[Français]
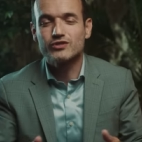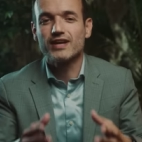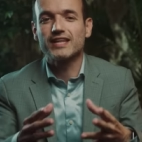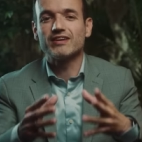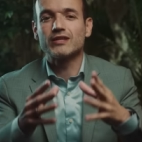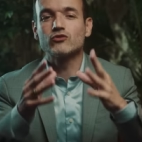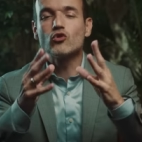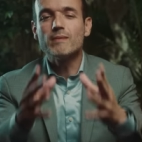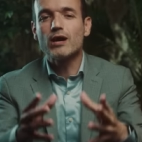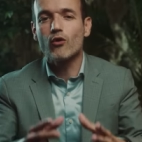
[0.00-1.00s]
je vais être avec
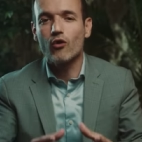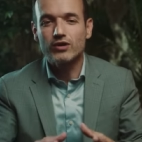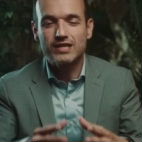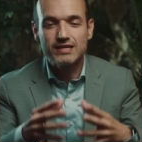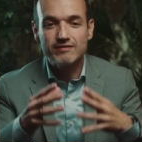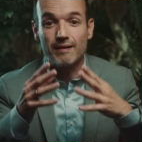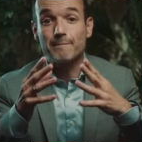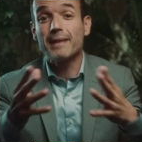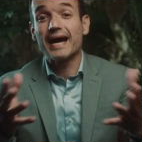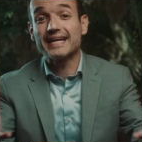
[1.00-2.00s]
Thomas Laurent qui va
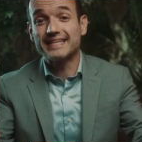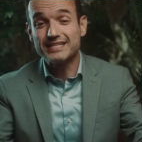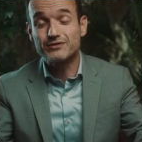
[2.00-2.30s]
parrainer